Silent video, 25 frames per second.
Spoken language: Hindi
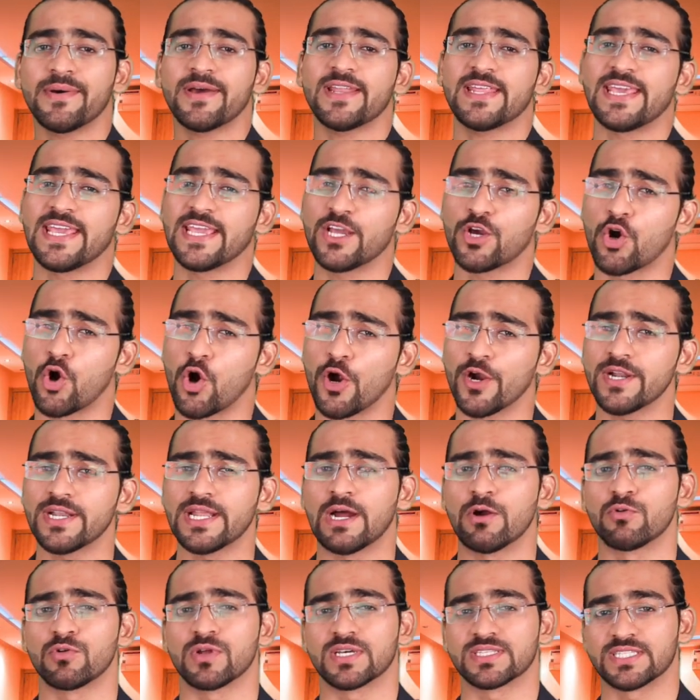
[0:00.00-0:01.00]
पर एक और
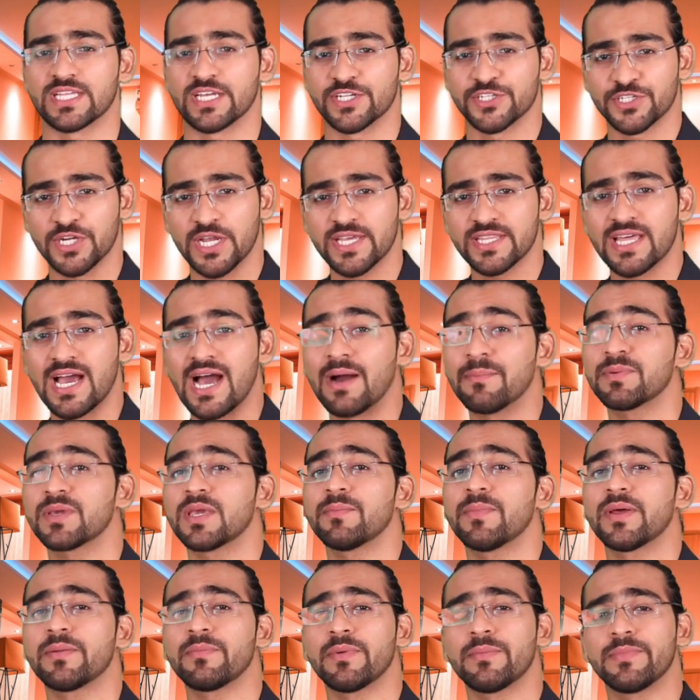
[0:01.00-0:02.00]
डाउट आता है शायद
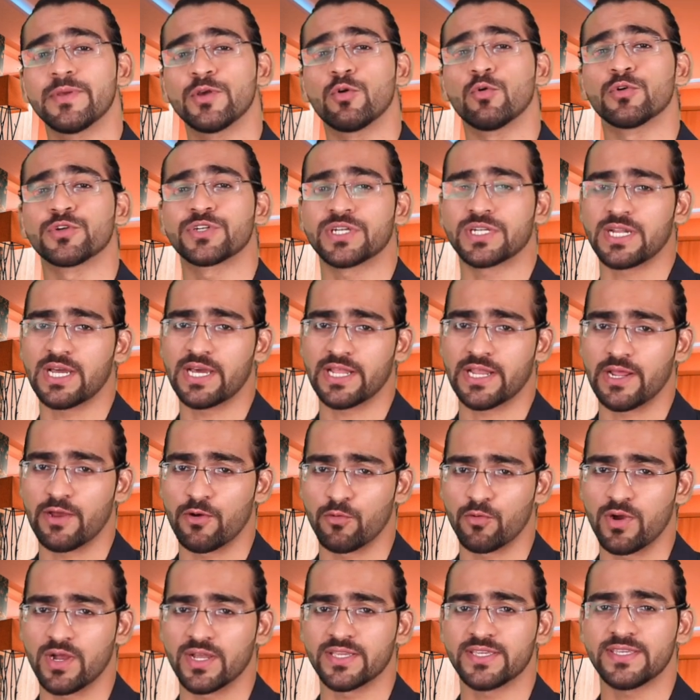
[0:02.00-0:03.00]
आपके मन में भी क्वेश्चन आ रहा
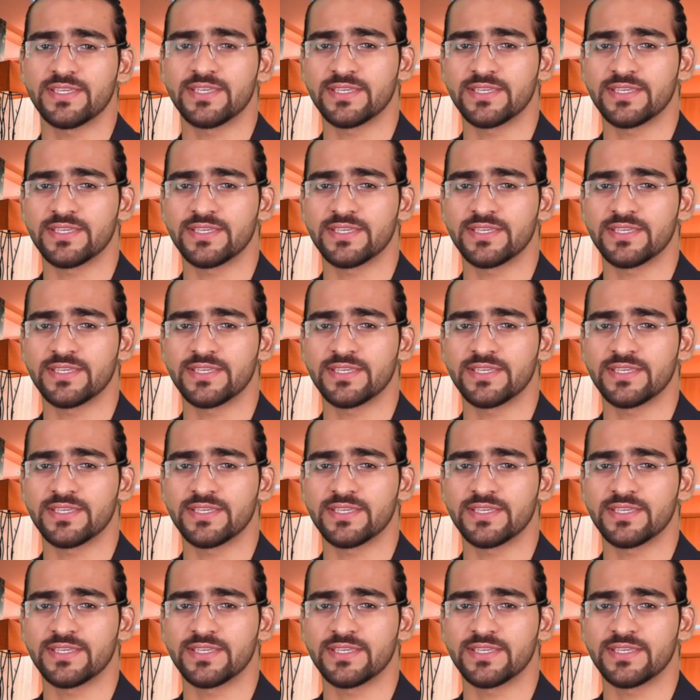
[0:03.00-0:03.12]
होगा